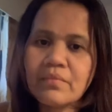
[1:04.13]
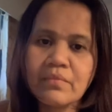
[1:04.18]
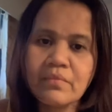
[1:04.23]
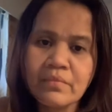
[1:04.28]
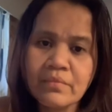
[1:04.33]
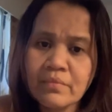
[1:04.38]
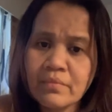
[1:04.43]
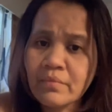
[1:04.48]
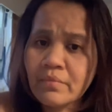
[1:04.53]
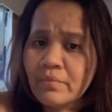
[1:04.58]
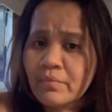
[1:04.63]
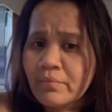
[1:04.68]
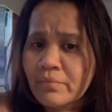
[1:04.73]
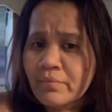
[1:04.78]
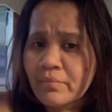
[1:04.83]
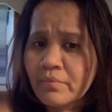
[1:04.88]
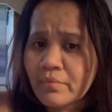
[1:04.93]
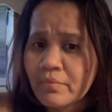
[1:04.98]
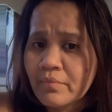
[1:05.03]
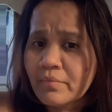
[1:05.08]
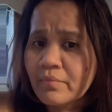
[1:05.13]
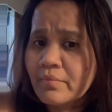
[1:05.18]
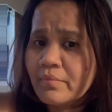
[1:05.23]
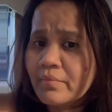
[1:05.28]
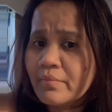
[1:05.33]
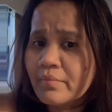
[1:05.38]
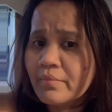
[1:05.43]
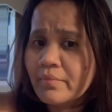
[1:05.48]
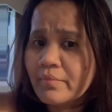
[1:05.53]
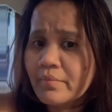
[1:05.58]
Tsaka yan, mabango,
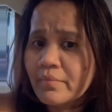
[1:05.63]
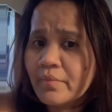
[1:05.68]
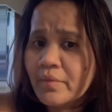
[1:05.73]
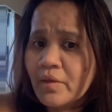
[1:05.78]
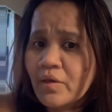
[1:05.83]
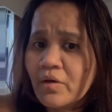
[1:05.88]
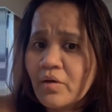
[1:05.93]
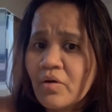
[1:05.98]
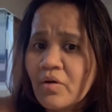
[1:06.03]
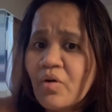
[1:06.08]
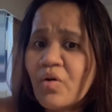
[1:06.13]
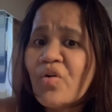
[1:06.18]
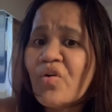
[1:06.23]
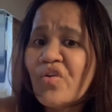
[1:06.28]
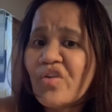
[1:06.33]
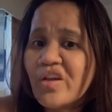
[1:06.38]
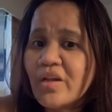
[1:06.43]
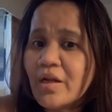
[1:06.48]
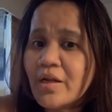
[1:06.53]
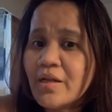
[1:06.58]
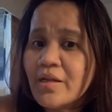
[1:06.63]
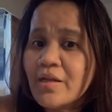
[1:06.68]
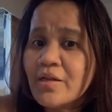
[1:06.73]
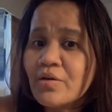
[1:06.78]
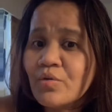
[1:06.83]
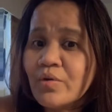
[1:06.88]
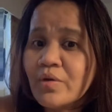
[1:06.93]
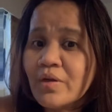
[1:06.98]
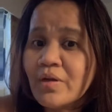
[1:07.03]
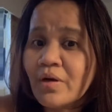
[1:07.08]
naliligo! Oy, naliligo
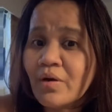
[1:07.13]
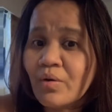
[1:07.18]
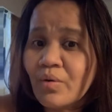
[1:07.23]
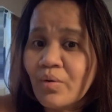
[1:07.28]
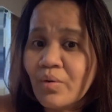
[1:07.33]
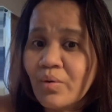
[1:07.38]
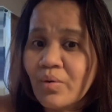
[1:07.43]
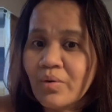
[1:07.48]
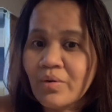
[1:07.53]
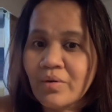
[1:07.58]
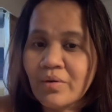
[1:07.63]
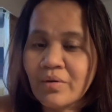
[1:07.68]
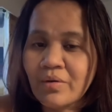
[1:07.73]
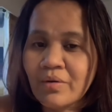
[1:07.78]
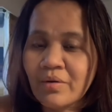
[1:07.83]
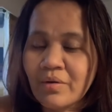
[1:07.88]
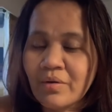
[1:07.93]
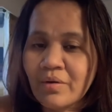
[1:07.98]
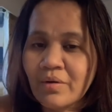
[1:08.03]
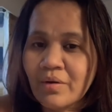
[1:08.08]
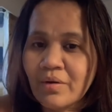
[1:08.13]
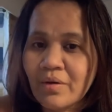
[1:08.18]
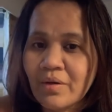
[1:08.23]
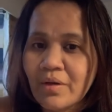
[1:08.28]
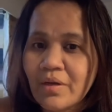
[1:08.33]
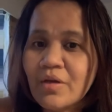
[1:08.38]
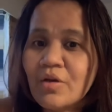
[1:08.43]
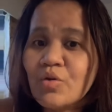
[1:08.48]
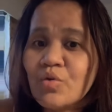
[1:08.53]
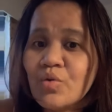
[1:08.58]
din ako. Anong sabon?
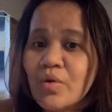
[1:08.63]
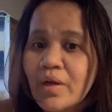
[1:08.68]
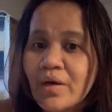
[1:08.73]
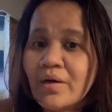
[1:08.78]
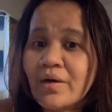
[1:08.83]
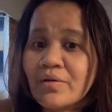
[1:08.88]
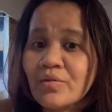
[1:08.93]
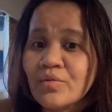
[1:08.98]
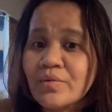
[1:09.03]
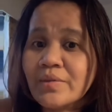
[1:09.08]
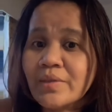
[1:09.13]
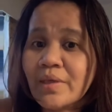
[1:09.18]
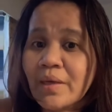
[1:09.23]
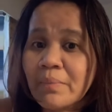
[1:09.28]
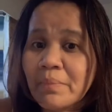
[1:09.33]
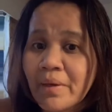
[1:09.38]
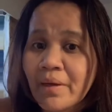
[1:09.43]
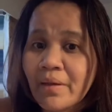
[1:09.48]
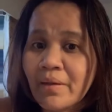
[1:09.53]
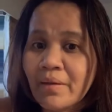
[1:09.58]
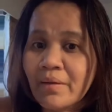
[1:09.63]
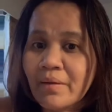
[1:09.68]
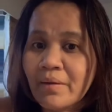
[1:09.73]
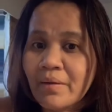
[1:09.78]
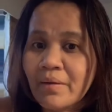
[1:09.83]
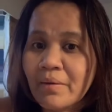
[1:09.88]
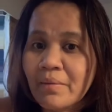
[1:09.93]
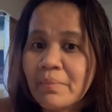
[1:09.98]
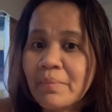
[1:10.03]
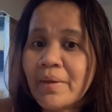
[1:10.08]
Ligo lang ang usapan.
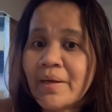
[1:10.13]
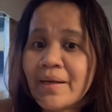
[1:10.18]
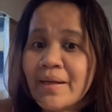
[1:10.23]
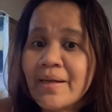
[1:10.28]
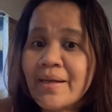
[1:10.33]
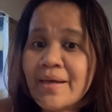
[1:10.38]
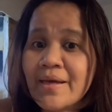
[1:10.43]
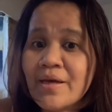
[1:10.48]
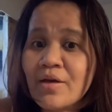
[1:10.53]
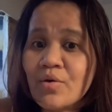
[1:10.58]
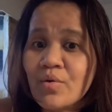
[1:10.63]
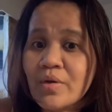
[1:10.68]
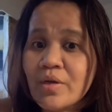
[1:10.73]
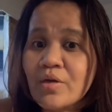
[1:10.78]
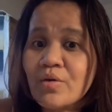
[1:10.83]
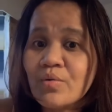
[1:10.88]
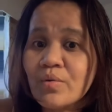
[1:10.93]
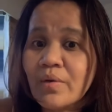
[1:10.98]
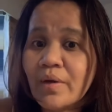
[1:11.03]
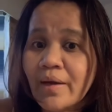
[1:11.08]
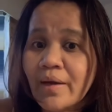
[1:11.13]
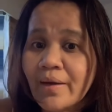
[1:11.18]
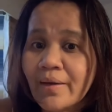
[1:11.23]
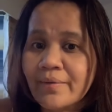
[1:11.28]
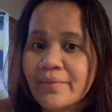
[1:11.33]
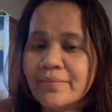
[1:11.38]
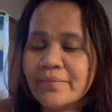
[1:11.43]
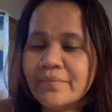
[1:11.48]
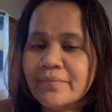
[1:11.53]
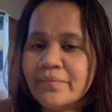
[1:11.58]
Pagligo, ligo lang.
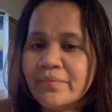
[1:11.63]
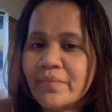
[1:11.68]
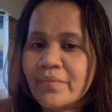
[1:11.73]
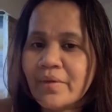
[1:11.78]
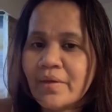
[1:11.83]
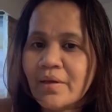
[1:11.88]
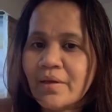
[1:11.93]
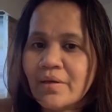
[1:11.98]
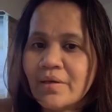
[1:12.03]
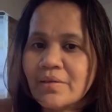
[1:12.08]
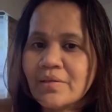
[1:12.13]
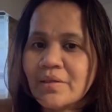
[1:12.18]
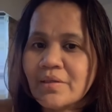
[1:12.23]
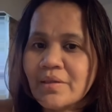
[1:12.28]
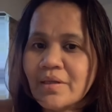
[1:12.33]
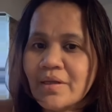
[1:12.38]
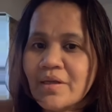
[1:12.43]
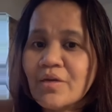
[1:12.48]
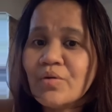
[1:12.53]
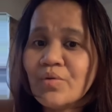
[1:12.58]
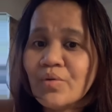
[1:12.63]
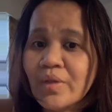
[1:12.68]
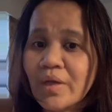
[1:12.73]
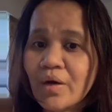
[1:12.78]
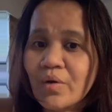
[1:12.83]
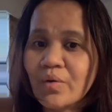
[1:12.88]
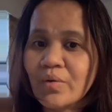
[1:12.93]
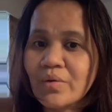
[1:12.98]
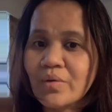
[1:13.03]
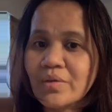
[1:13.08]
Ligo
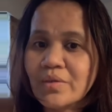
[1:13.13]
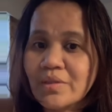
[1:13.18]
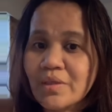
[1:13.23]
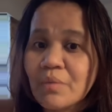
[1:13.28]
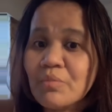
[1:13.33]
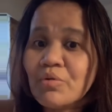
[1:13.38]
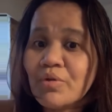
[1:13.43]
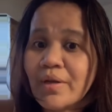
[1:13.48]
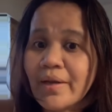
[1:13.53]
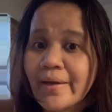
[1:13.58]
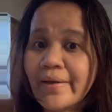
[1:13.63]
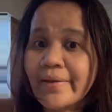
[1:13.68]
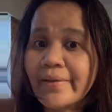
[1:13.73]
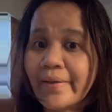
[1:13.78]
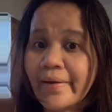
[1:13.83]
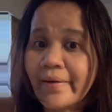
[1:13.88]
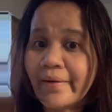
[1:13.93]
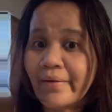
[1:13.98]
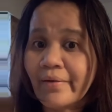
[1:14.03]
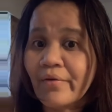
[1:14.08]
now, sabon later.